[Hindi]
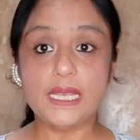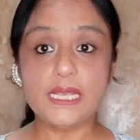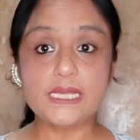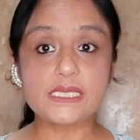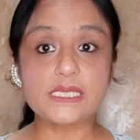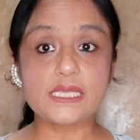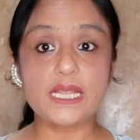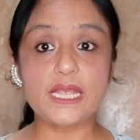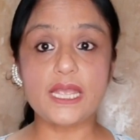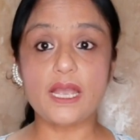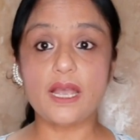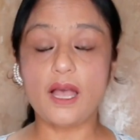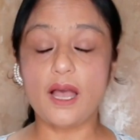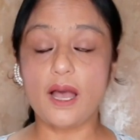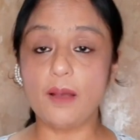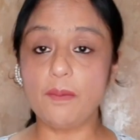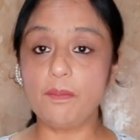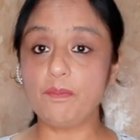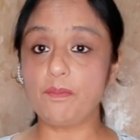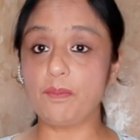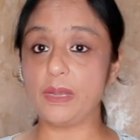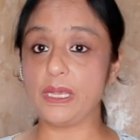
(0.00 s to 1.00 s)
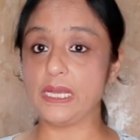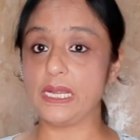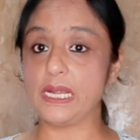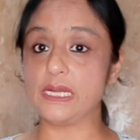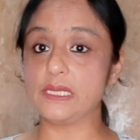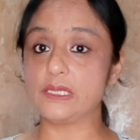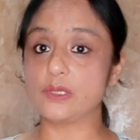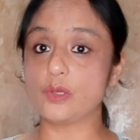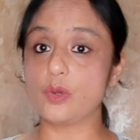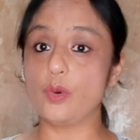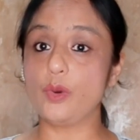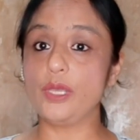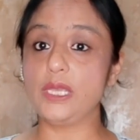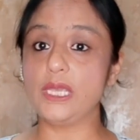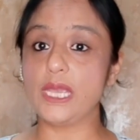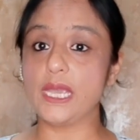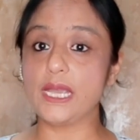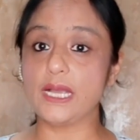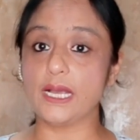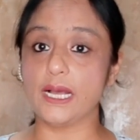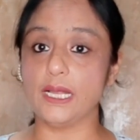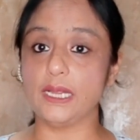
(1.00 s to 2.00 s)
इसलिए हम पेरेंट्स को
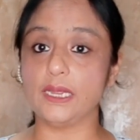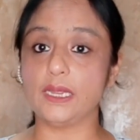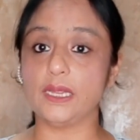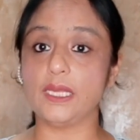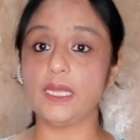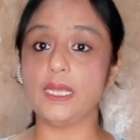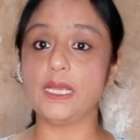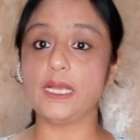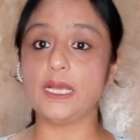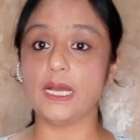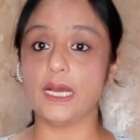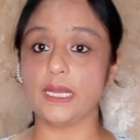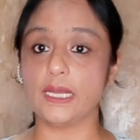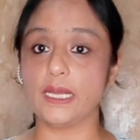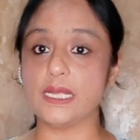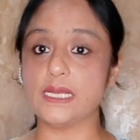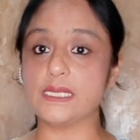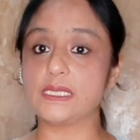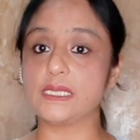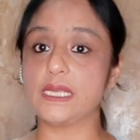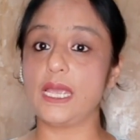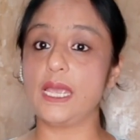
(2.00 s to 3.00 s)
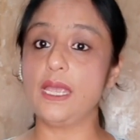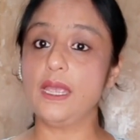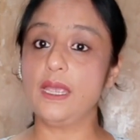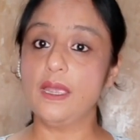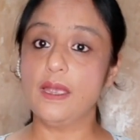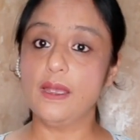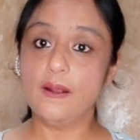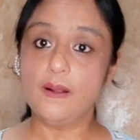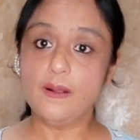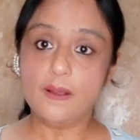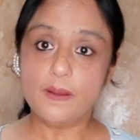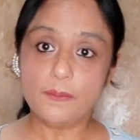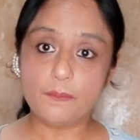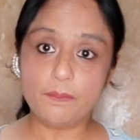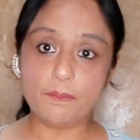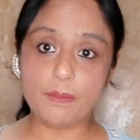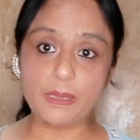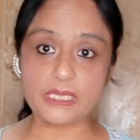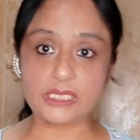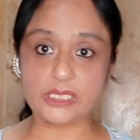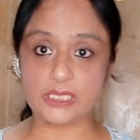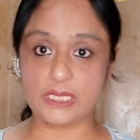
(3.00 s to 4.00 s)
ये गलती करने से
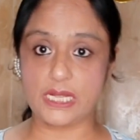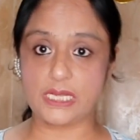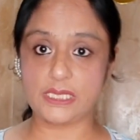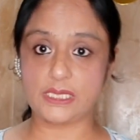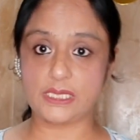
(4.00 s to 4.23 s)
बचना